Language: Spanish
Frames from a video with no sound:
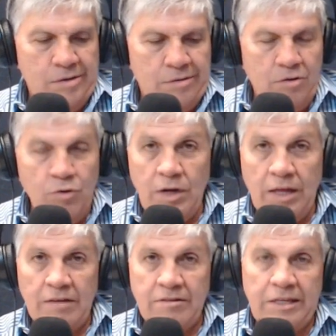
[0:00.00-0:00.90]
Lula
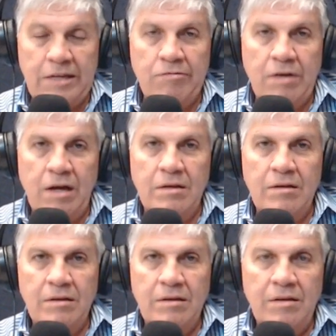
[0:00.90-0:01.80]
da Silva,
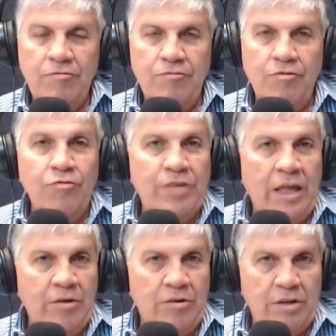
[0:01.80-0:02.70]

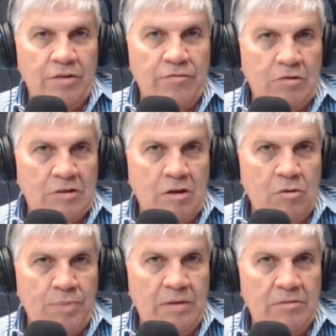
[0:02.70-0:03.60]
fundador del Foro Sao
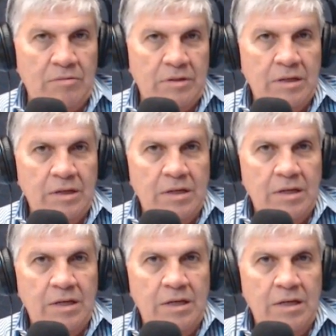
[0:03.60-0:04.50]
Paulo,
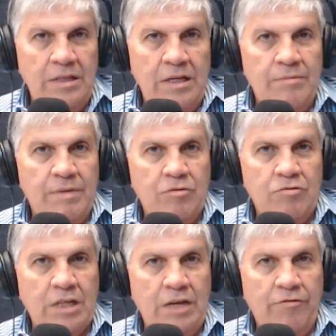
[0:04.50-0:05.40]
y Dilma
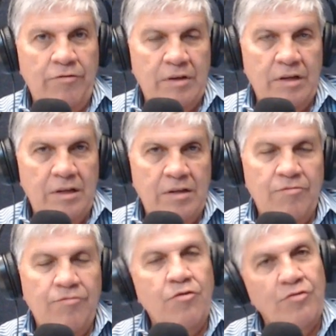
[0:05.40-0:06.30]
Rousseff,
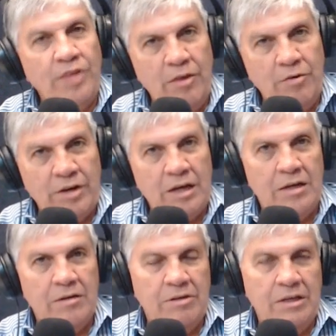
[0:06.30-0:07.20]
fundadora
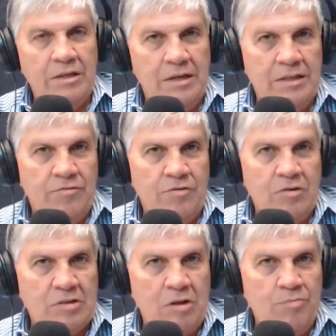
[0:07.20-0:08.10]
original del
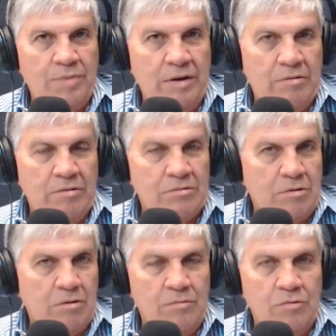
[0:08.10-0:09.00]
Foro Sao Paulo,
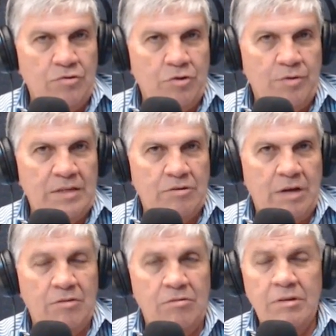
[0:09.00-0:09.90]
junto con muchos
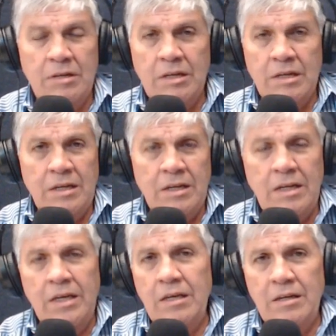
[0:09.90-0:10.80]
venezolanos,
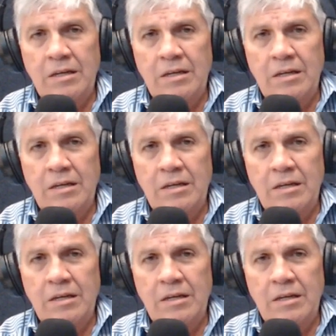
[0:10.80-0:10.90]
y